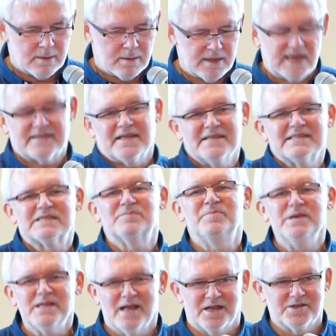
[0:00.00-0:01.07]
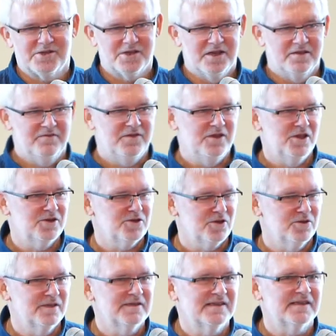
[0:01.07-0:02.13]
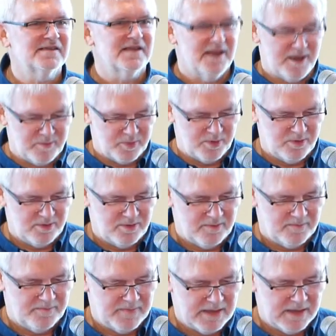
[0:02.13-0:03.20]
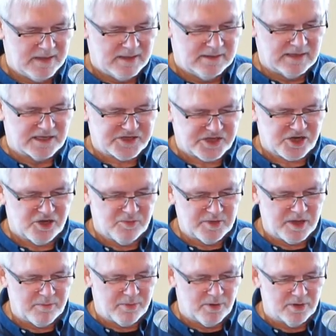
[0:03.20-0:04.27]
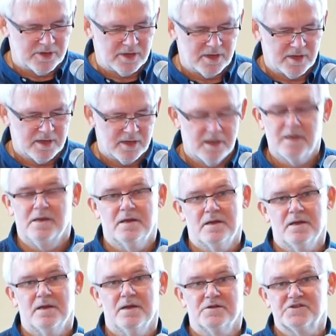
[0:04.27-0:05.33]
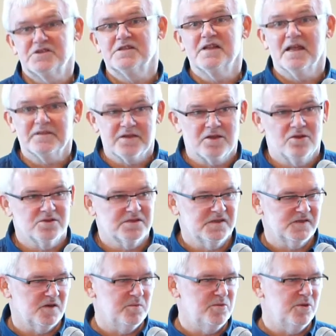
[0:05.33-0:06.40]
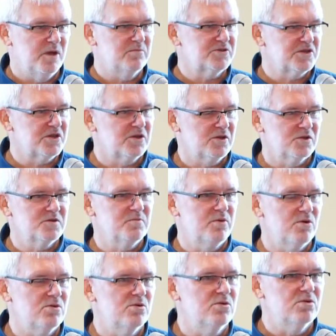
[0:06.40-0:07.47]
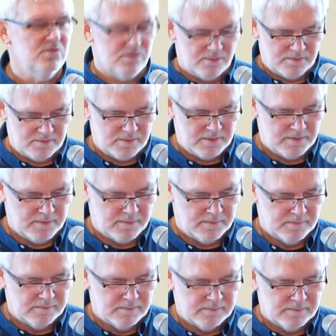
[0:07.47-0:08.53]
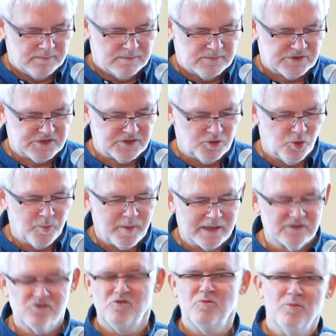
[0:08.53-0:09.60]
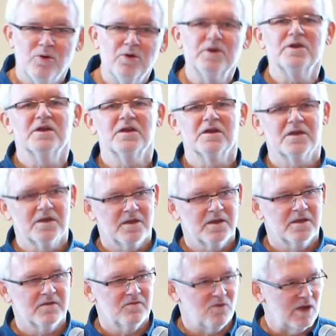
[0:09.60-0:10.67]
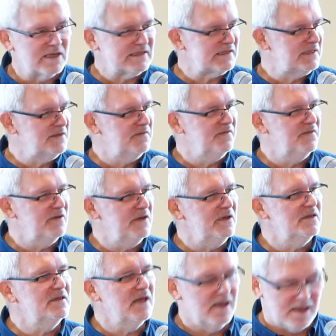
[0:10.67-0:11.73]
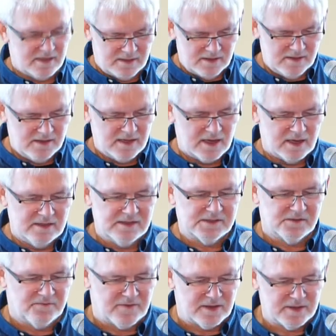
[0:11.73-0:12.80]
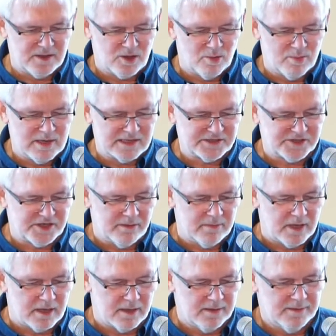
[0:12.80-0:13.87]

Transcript: Jak ten spinacz wyniesiony ze sklepu, dlaczego mnie boli? Czy dlatego, że zrobiłem przykrość Bogu? Czy upadł mój własny wyidealizowany obraz siebie?